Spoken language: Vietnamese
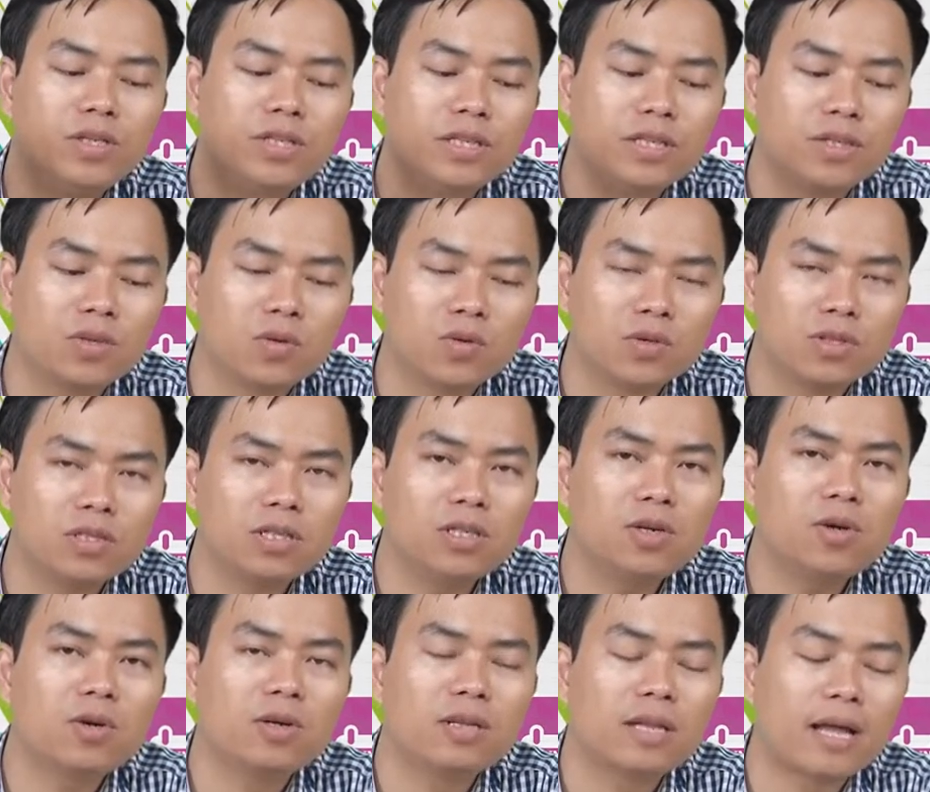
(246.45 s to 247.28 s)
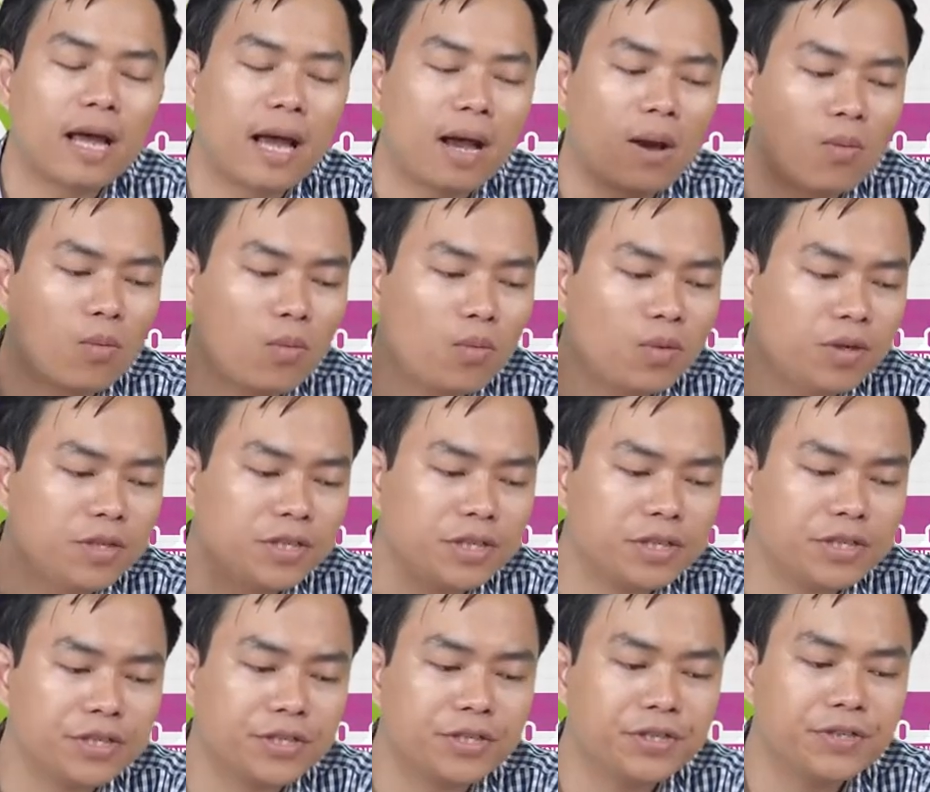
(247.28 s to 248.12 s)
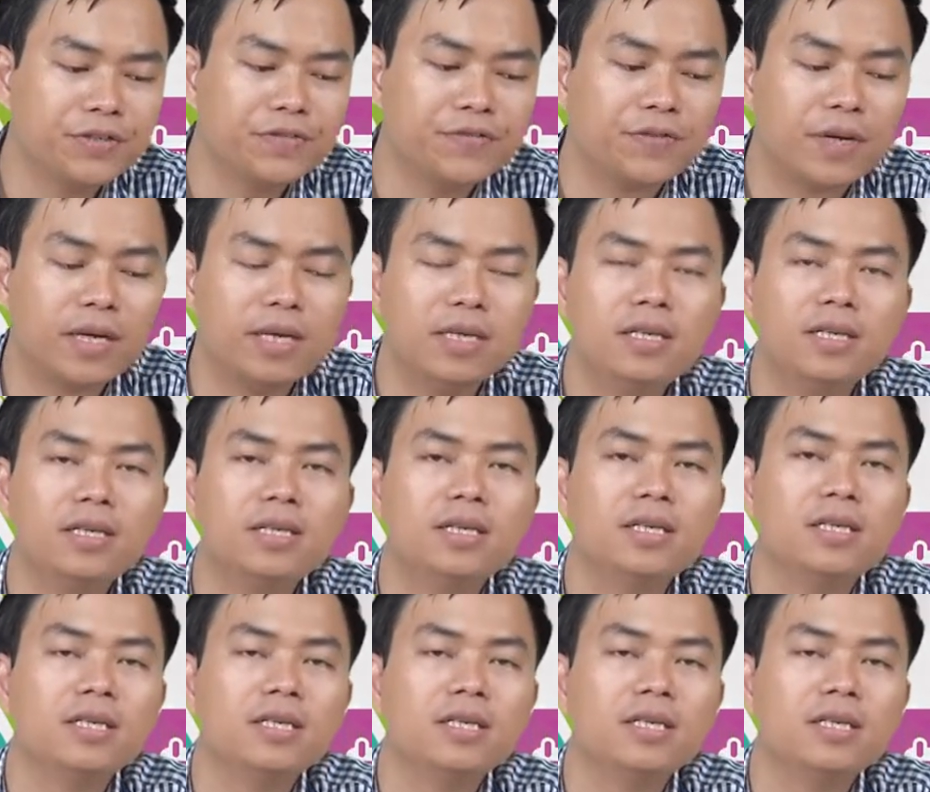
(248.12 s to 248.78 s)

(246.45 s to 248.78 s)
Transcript: trình tổ chức hội thảo quy trình tư vấn